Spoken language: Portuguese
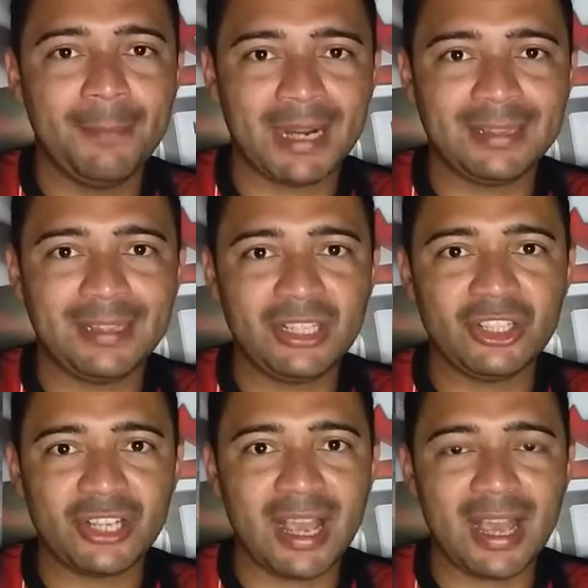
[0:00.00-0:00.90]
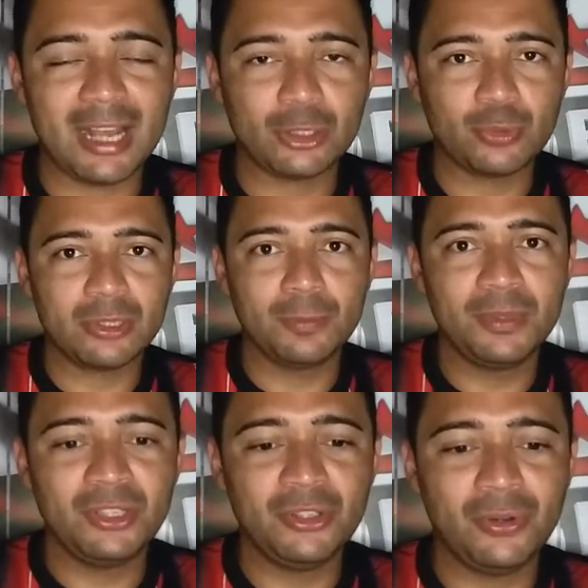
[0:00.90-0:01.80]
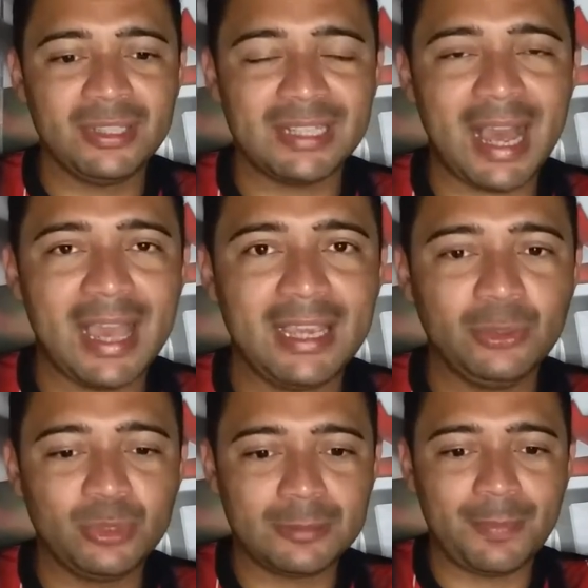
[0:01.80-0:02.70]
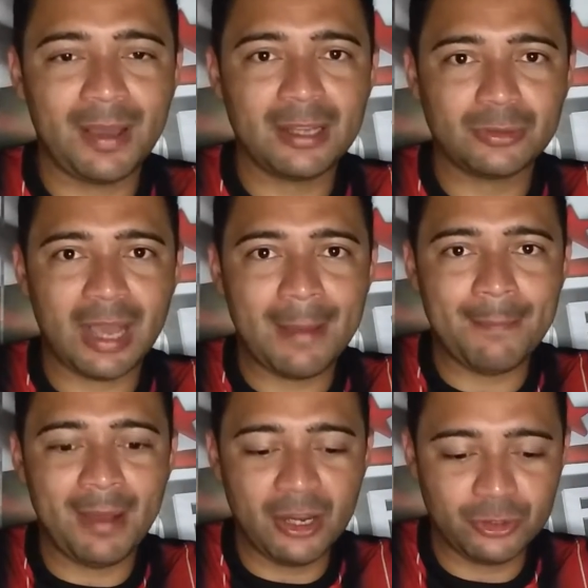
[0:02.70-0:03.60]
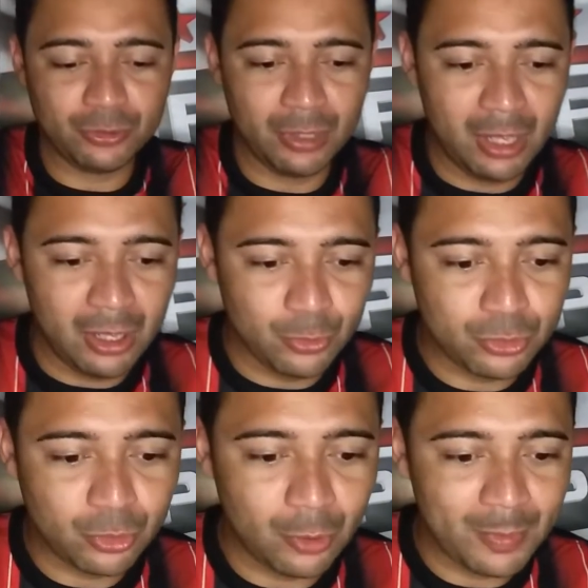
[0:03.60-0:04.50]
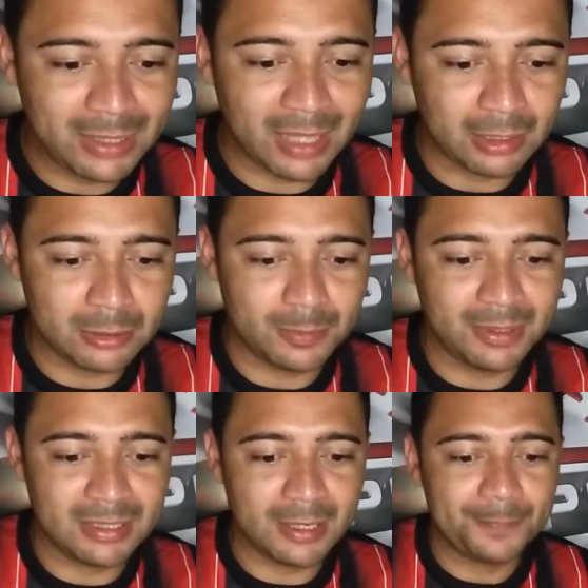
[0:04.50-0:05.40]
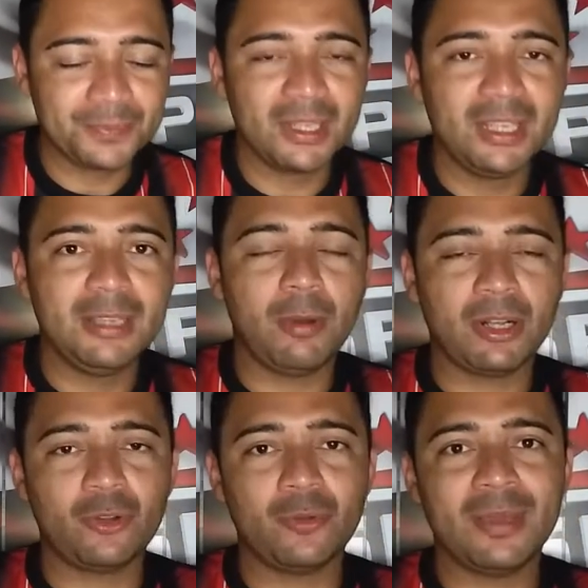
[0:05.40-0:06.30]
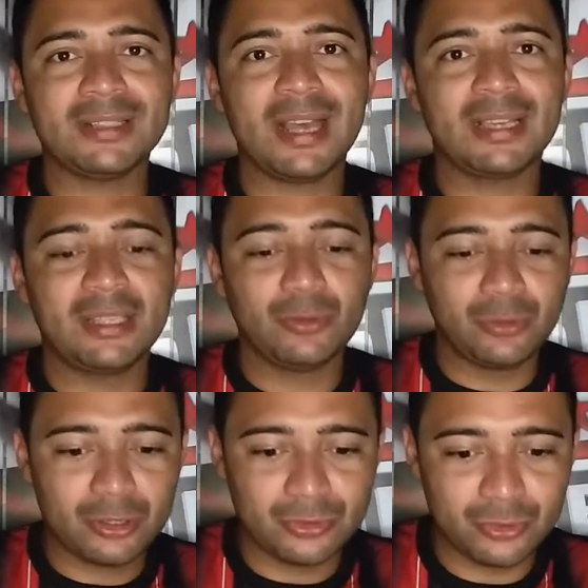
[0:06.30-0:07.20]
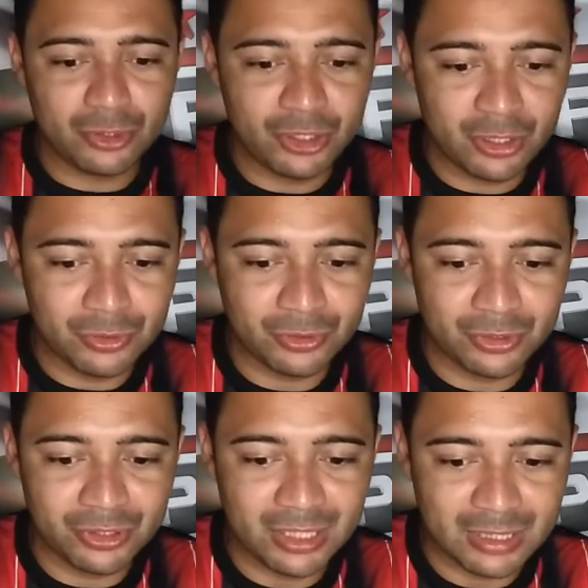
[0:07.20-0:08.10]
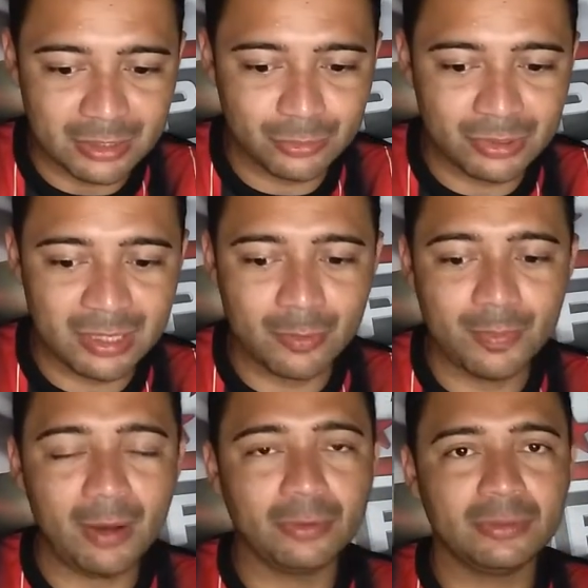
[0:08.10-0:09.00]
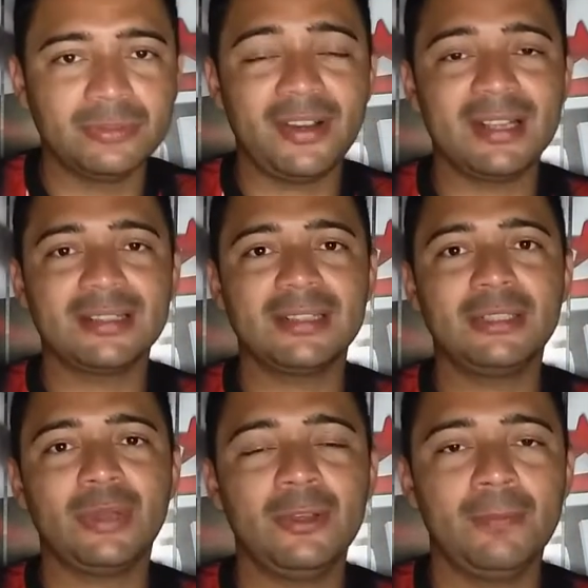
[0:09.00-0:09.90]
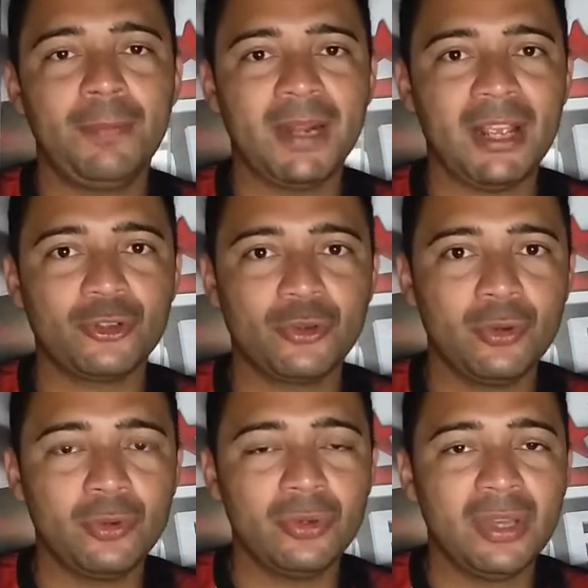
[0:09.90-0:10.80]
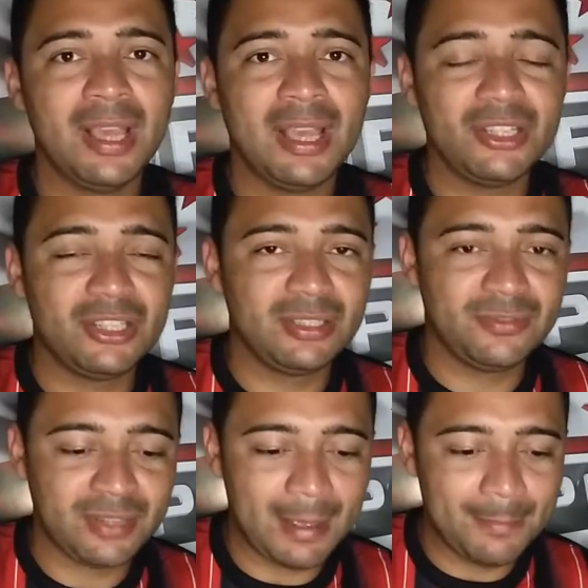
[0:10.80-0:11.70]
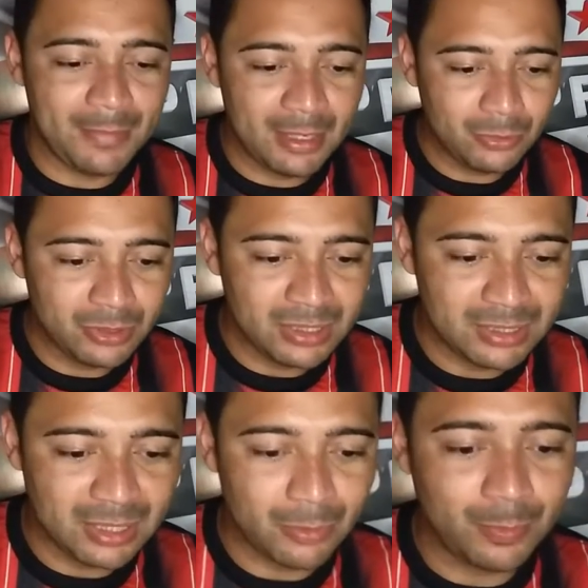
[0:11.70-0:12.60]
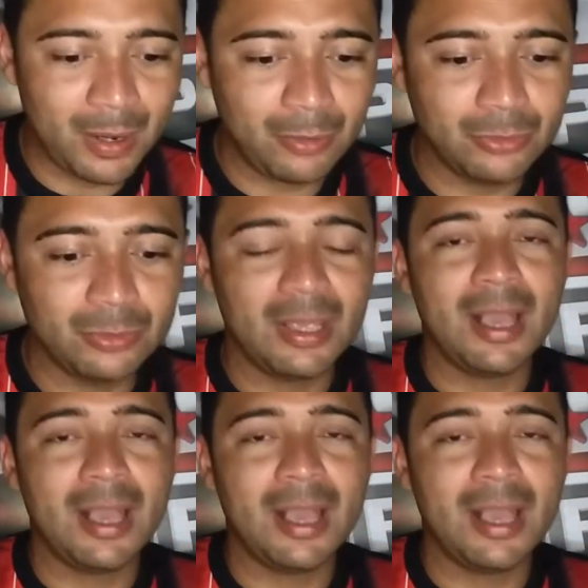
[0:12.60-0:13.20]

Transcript: para deixar as suas opiniões aí no espaço abaixo, os comentários, beleza? E bora começar aqui o nosso giro de notícias do São Paulo, fazendo aí um pré-jogo de Flamengo e São Paulo